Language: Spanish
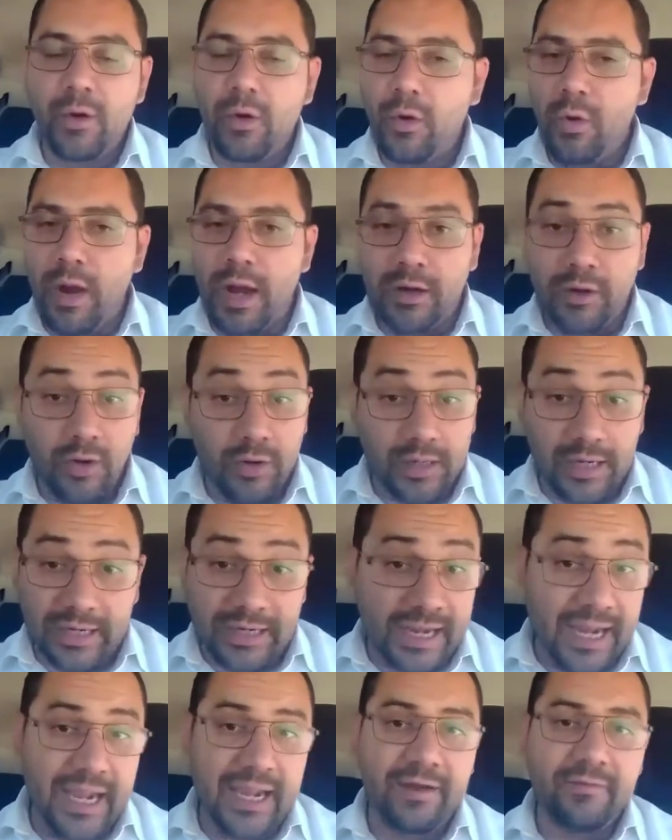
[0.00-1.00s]
o a
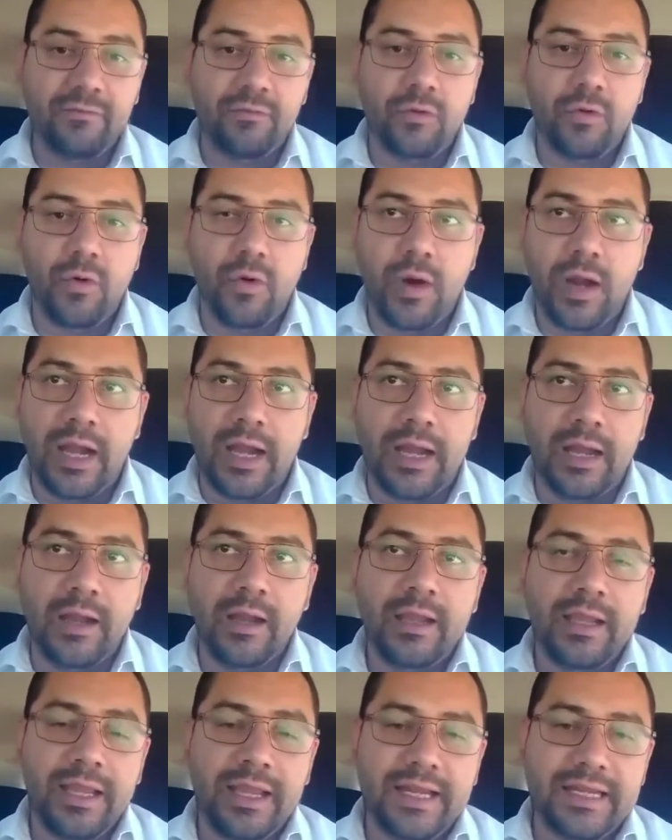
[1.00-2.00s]
CONCACAF, o a,
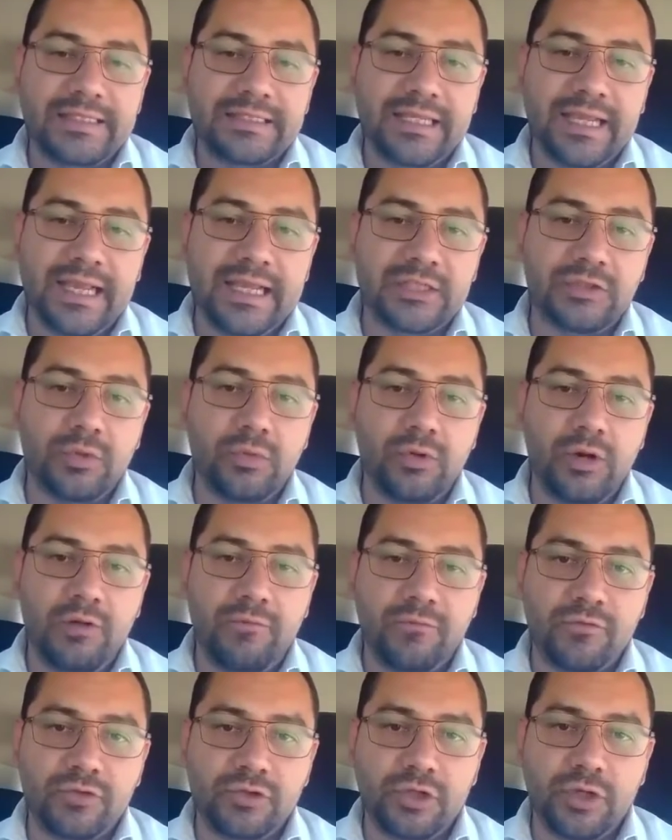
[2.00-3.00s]
en este caso hubo la
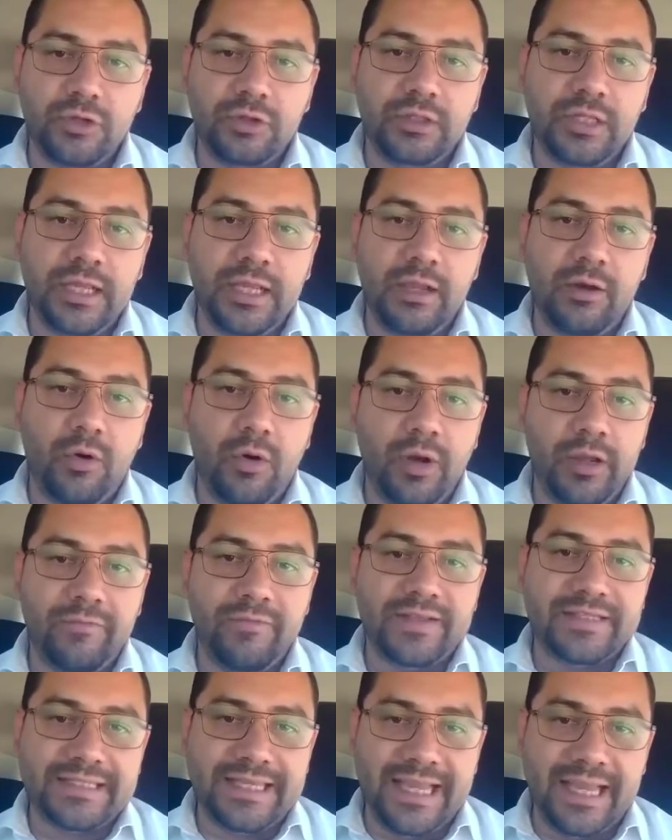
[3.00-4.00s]
fusión de
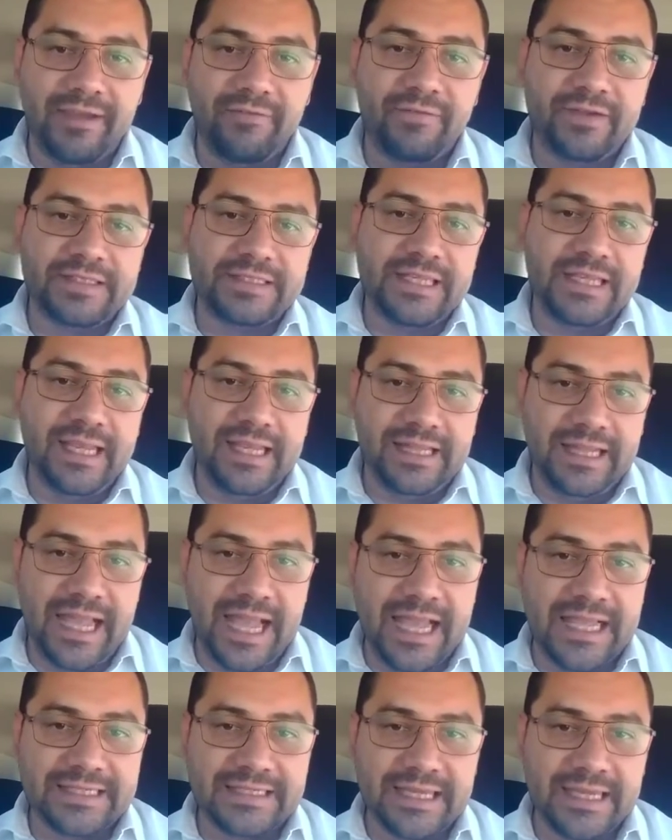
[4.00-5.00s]
OFC AFC, que es
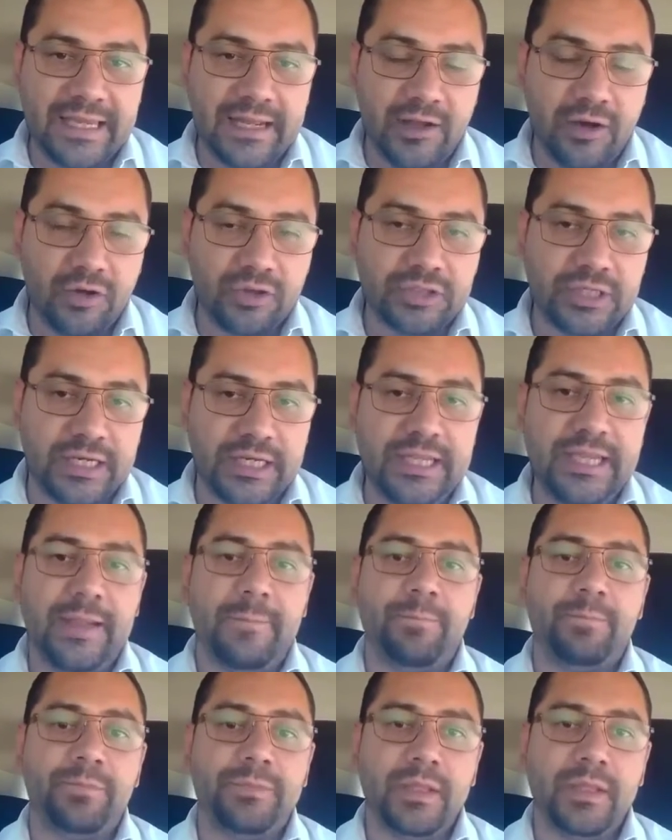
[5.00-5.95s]
la Asia y Oceanía.